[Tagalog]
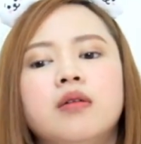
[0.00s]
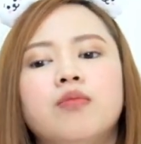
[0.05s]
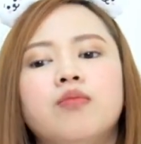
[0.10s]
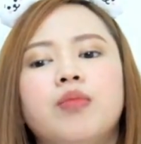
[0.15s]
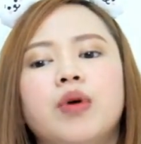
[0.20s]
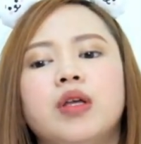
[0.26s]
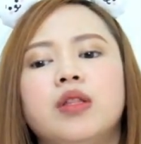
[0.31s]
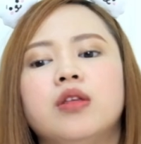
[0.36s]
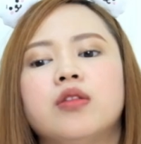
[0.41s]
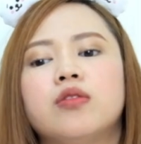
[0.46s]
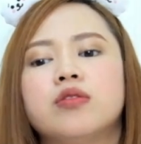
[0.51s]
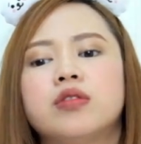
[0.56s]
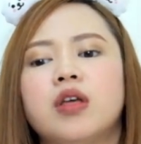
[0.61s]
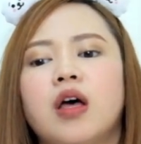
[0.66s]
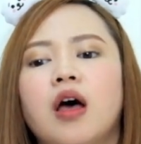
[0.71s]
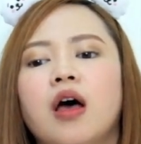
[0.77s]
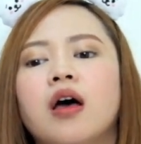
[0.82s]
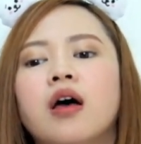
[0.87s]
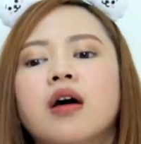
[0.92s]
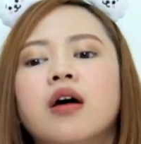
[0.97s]
Pwede to sa
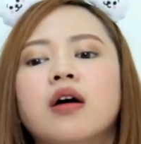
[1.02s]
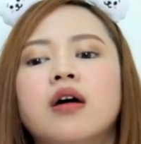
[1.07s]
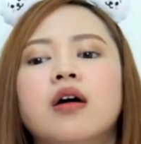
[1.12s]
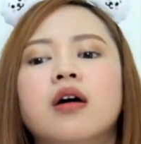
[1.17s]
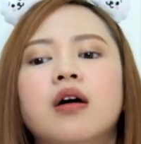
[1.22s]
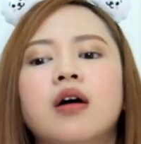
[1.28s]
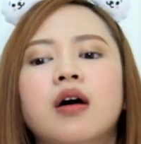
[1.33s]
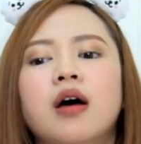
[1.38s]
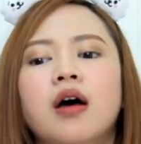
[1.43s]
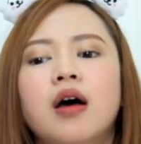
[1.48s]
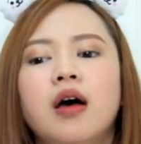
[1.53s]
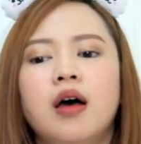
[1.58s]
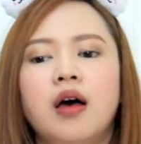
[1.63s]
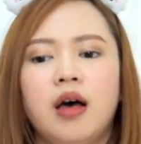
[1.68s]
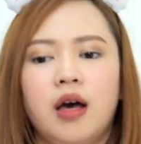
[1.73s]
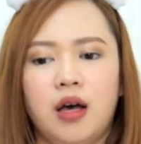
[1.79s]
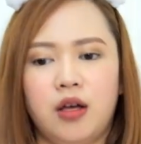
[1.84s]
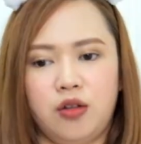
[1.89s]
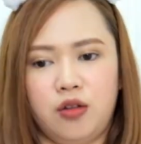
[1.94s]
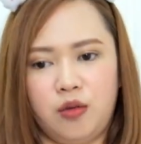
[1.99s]

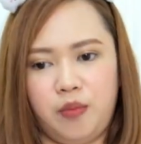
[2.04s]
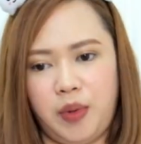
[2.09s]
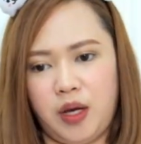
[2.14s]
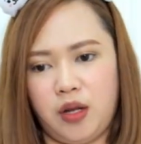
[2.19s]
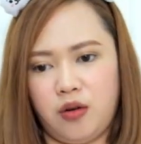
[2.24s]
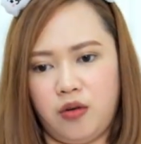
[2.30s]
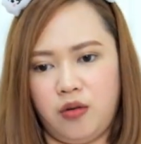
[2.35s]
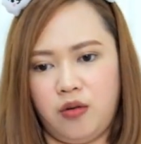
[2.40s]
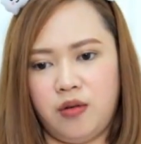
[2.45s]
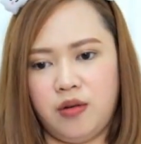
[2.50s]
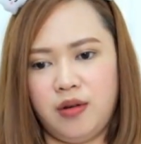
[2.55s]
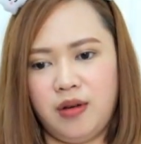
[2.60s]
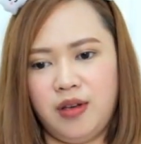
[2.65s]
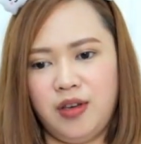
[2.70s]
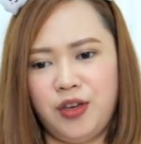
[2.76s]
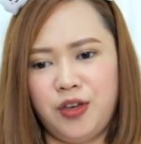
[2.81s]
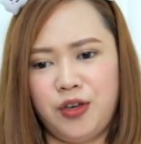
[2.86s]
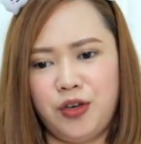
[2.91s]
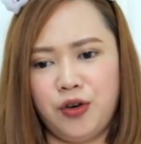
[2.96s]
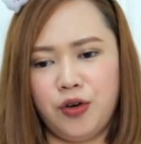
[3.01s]
ano, pero
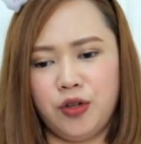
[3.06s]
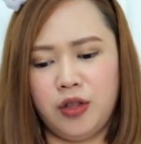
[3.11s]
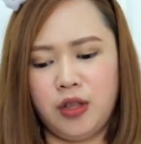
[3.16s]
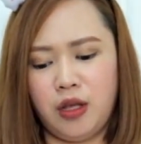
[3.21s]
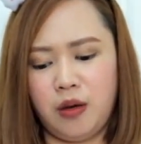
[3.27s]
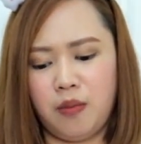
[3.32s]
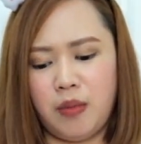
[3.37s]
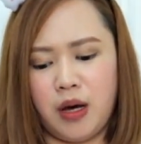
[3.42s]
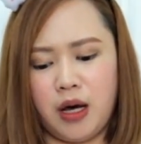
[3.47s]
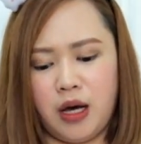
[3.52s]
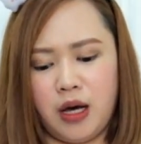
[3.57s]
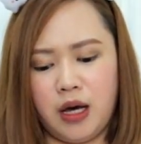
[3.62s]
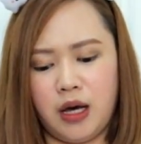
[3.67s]
cute, diba?